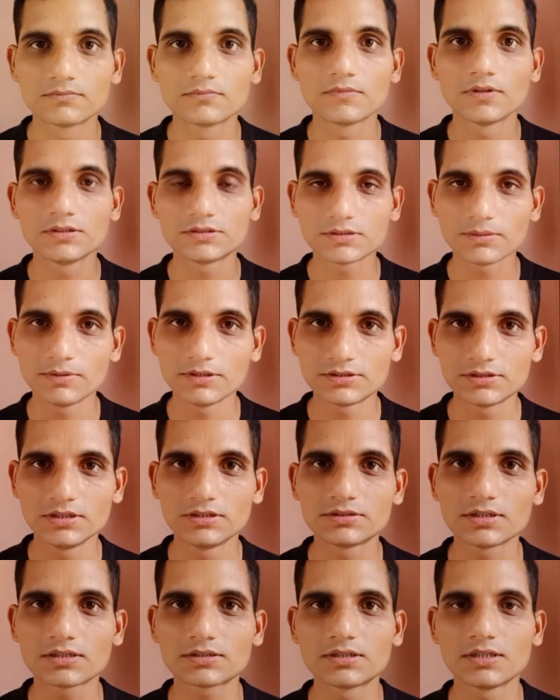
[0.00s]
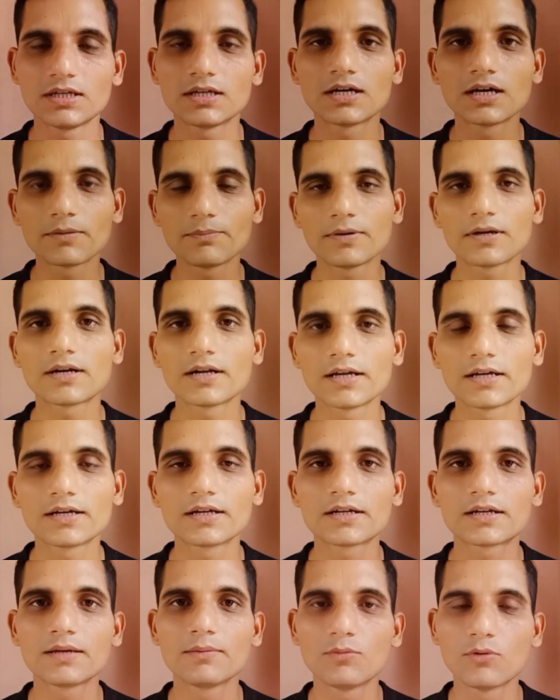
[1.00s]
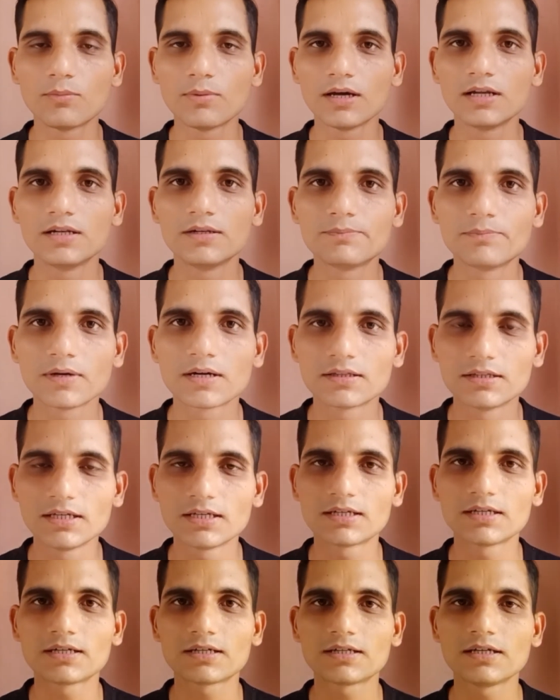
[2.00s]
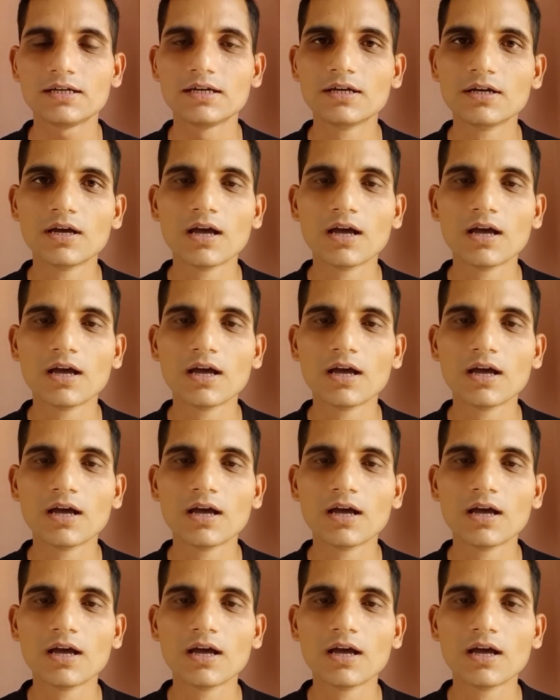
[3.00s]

इस समय सीख सकते हैं घर पर रह करके मोबाइल पर देख करके